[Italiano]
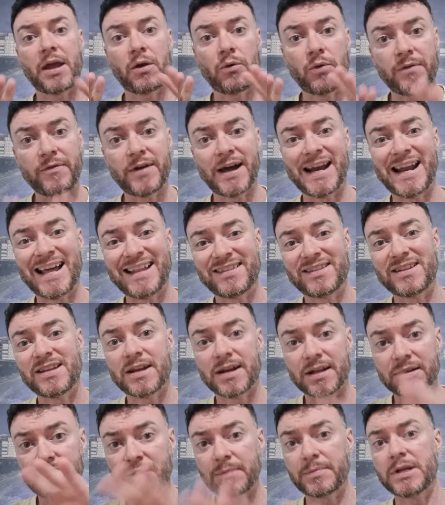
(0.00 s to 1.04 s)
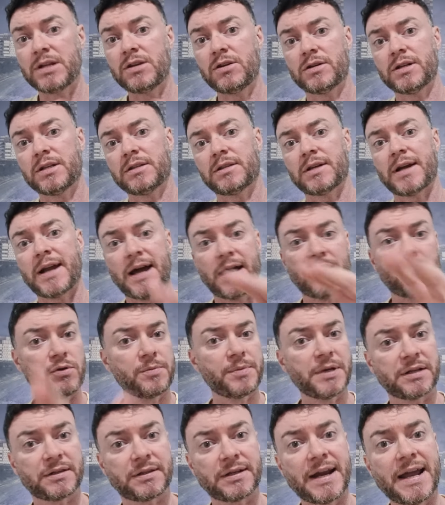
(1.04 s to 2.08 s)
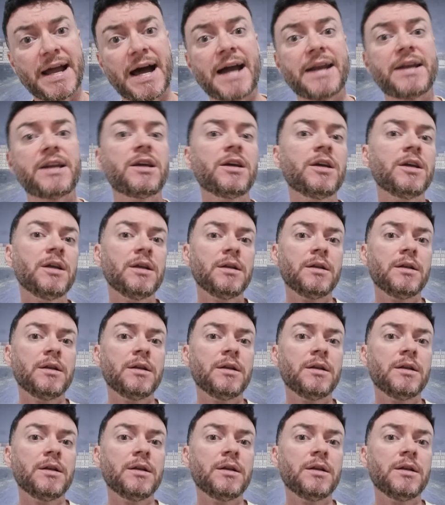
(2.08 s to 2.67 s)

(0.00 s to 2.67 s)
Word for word: equivale a dire 3 milioni e 3 anni per 3 anni,